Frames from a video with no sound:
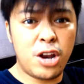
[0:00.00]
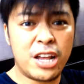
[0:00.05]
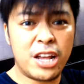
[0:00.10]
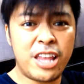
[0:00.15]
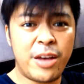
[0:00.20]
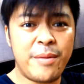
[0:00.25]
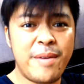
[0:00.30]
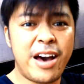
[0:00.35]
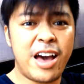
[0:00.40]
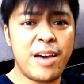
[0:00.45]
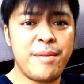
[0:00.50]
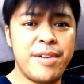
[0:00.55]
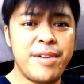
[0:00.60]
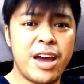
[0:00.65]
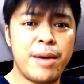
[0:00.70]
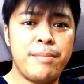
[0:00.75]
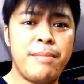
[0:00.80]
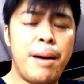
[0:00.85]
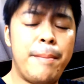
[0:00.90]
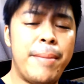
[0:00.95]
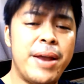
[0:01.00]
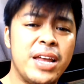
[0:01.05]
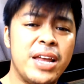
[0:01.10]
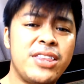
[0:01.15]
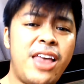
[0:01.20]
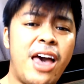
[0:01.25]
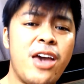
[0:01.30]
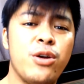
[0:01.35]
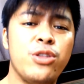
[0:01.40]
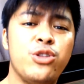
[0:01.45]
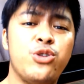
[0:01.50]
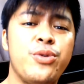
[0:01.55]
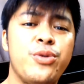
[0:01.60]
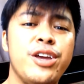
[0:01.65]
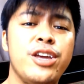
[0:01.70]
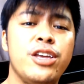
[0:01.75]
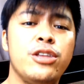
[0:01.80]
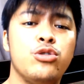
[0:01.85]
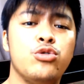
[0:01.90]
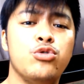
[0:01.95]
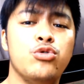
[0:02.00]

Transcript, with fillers: lang tayo mga kaibigan. Babalik tayo in 3,